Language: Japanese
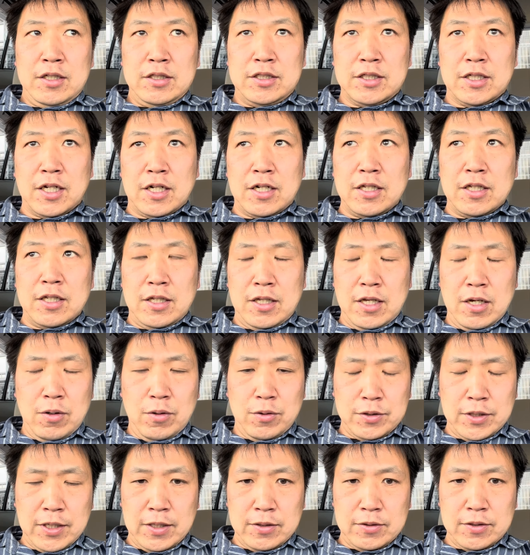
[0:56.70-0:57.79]
力でね
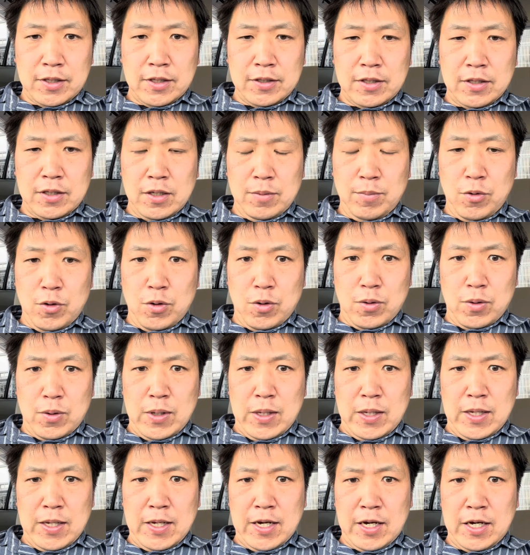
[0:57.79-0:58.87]
押さえつけてでも、
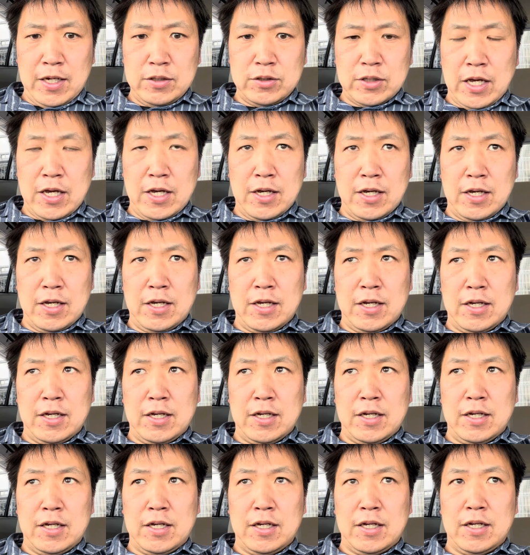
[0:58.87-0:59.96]
えー、はい、
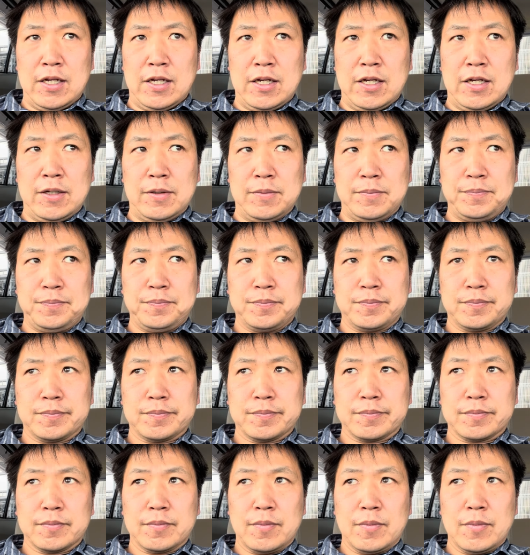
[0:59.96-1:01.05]

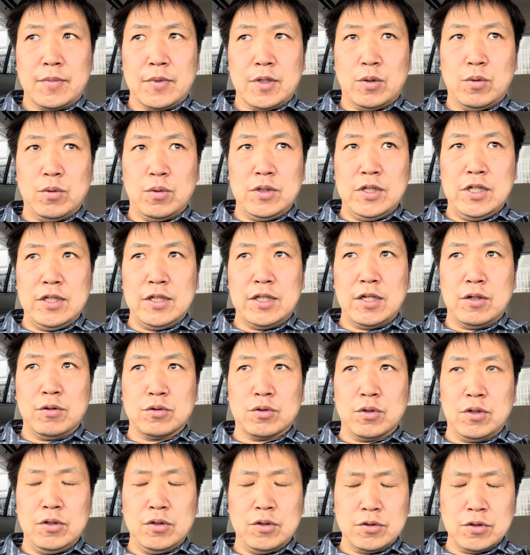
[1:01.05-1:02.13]
えー、人間を
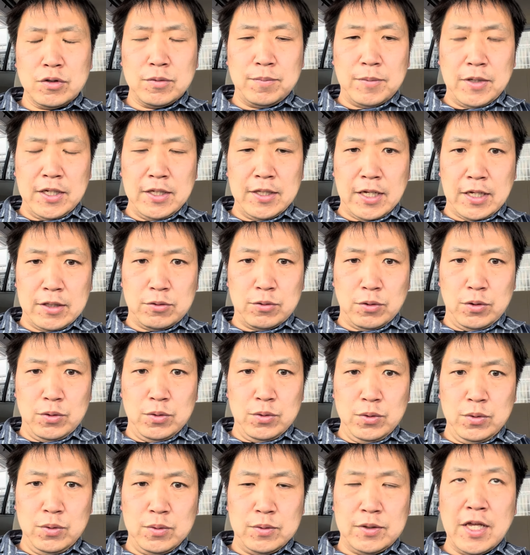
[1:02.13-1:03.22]
取り除くべきだとい
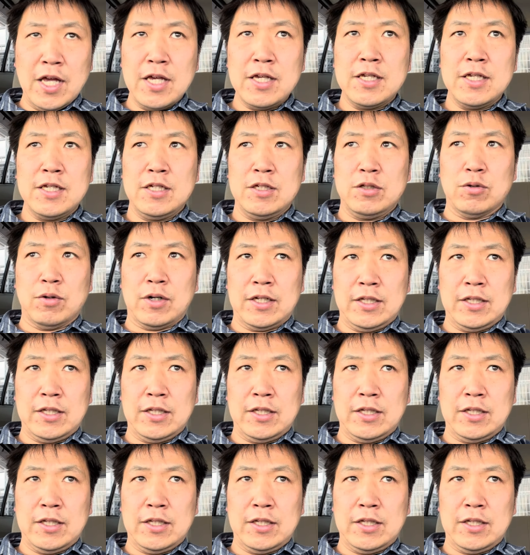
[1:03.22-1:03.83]
う敵意とか